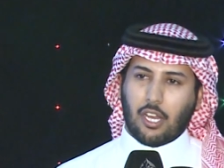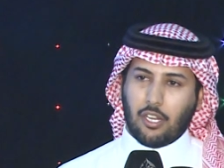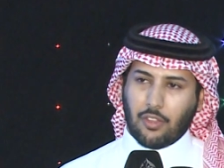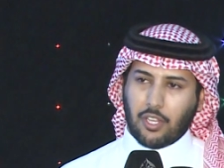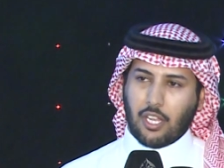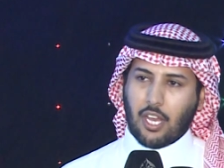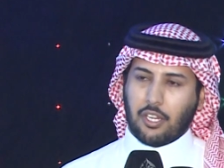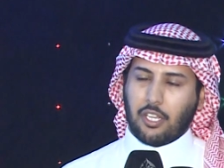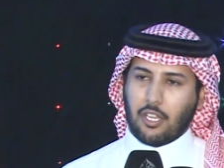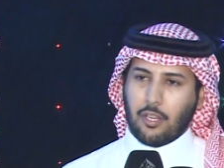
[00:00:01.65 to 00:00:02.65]

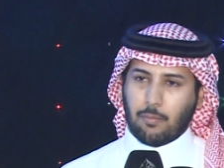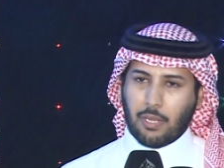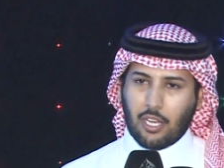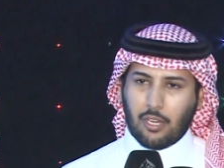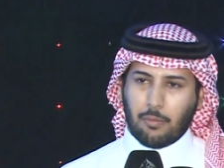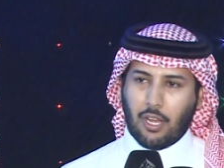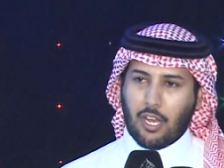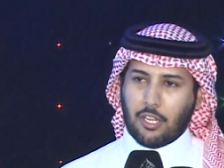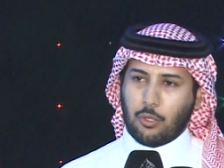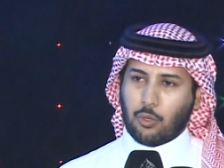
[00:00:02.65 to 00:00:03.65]
العضياني من أهل
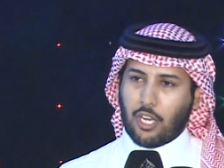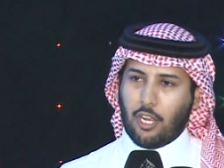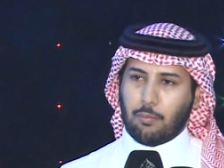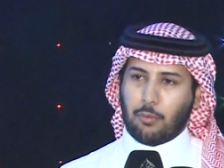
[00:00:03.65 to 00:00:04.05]
المحاني يرحب